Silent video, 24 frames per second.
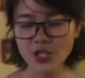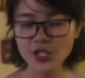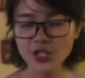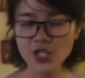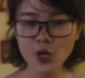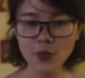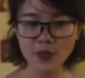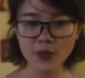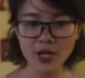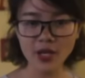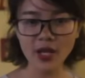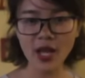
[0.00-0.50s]

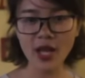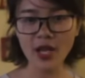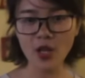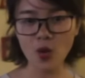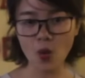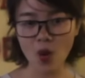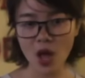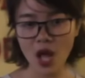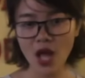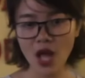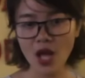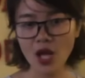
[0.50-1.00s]
Trong những ngày
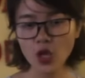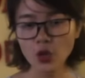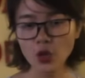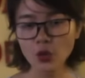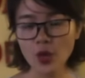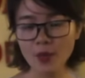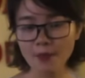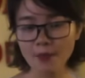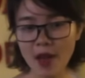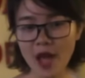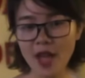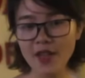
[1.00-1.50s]
qua,
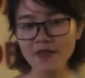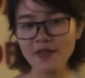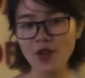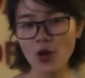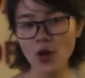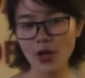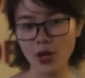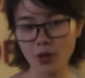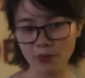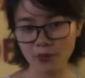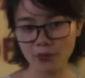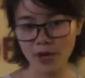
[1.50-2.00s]
tuyến bài về
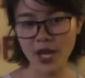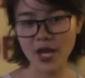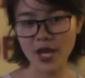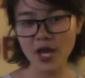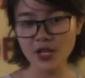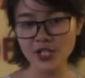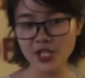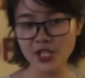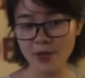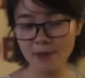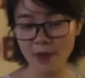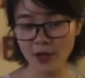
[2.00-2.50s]
hoạt động này
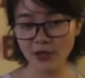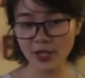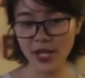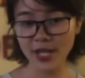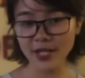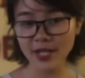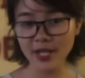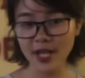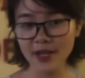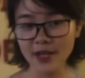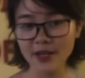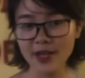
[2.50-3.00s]
ở trên báo
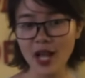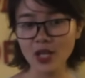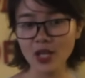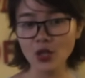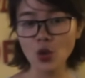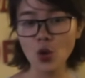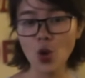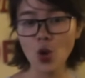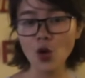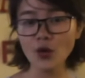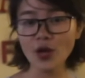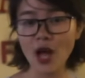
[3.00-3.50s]
Thanh niên đã
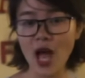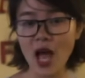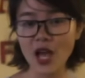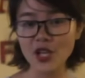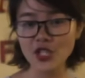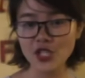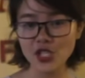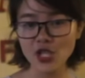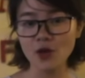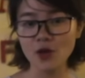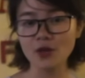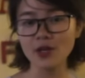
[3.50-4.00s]
thu hút hàng
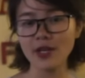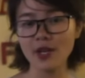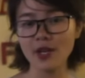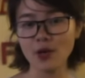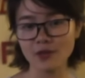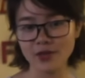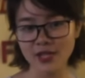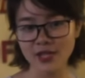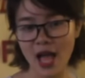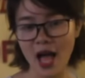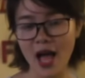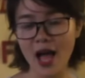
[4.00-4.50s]
triệu lượt
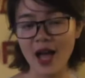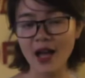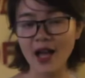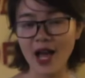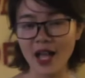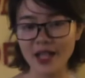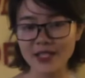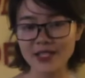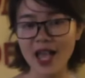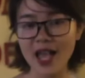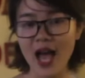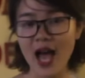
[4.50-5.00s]
độc giả,
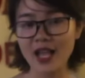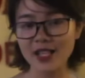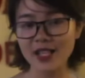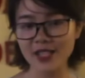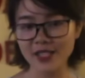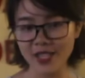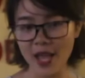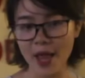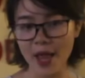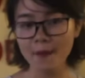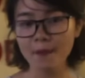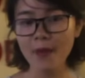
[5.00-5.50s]
khán giả
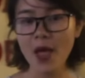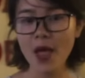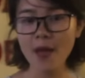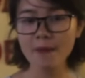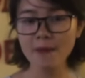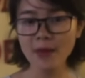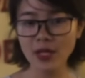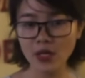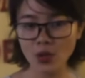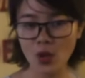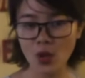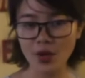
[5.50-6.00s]
xem,
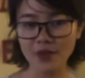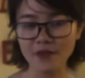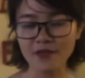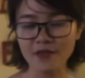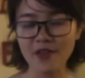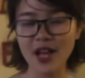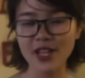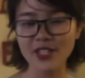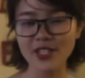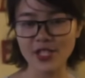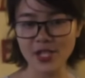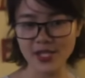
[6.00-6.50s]
bình luận
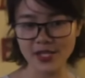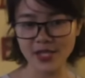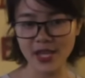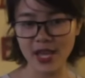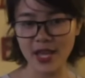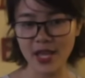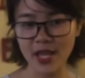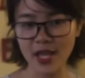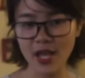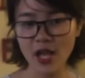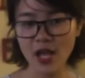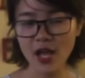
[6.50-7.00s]
và chia
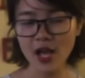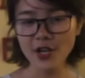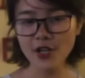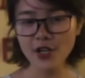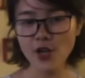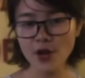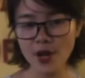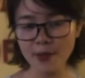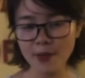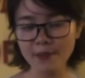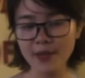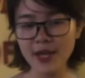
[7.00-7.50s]
sẻ.
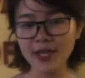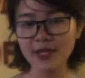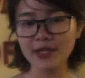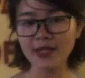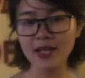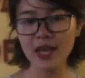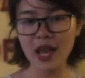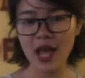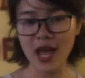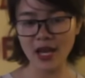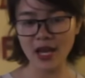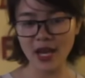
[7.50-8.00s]
Điều đặc biệt
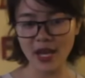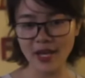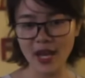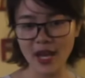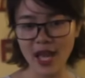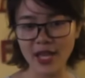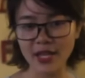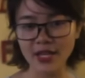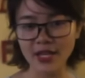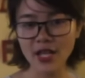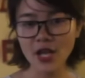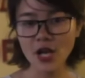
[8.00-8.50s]
là lần
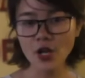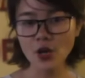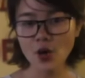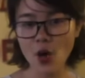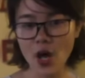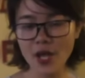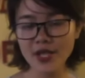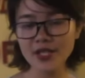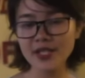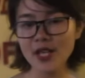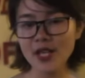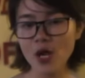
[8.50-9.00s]
này,
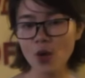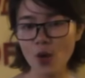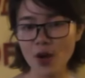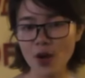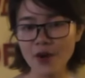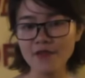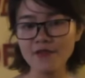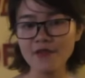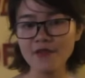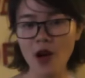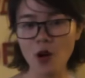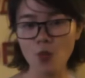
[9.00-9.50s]
đoàn gia
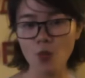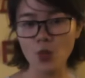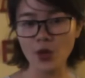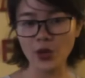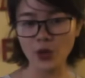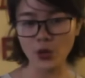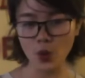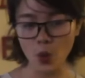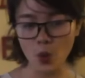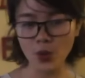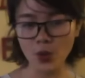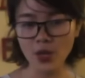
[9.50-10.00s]
quân vào buổi
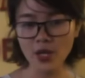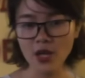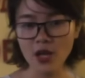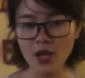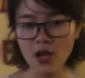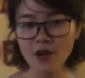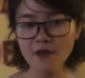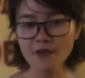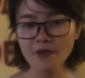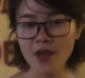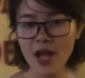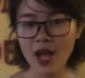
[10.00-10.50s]
tối
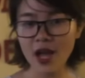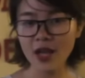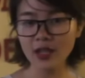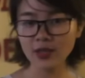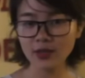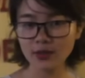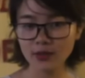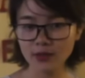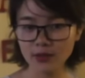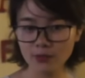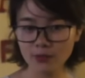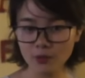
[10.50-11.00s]
và
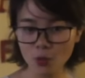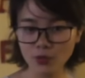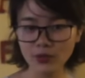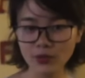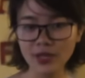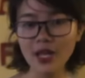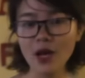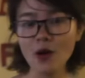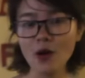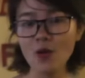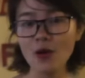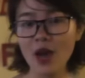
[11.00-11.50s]
mục
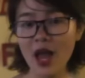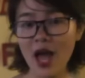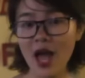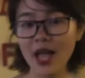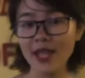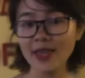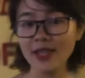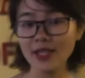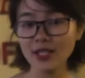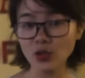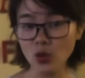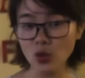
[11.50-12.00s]
tiêu là
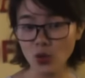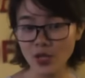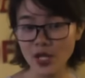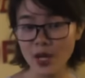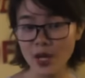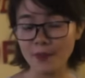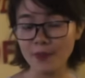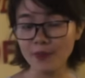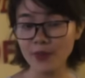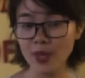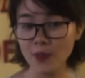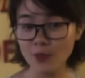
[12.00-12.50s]
những tụ
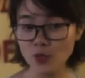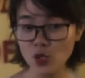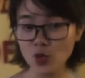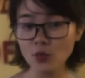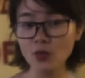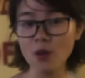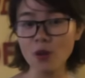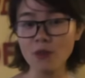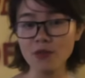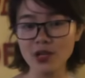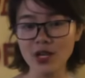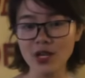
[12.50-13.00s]
điểm tập trung
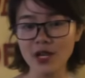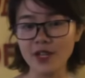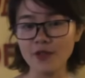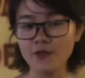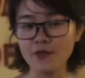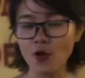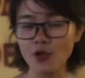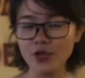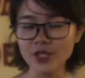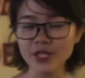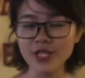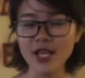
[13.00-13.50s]
đông người
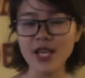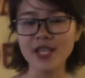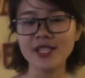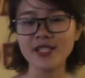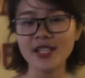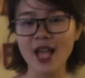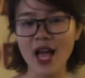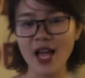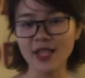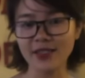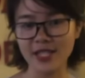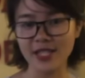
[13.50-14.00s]
vốn xảy
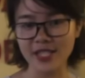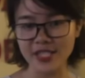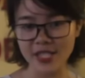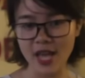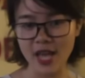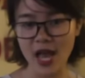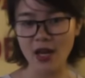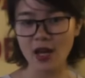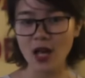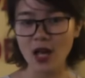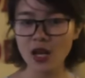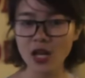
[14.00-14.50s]
ra tình
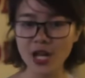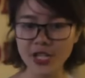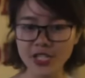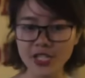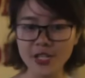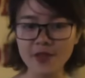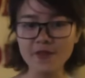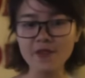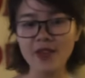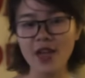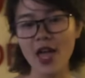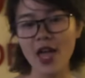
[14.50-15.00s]
trạng lấn
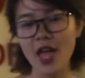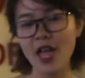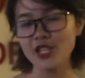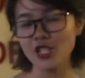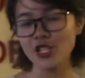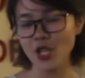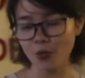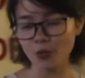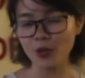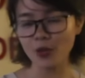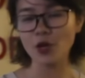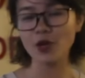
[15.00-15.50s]
chiếm vỉa hè
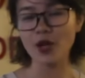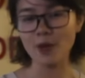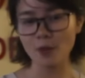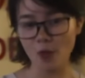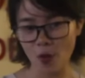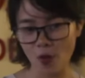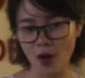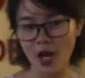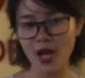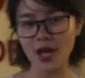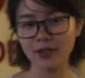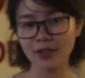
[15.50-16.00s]
trong nhiều năm
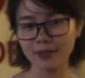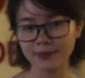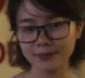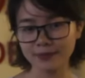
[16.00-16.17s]
qua.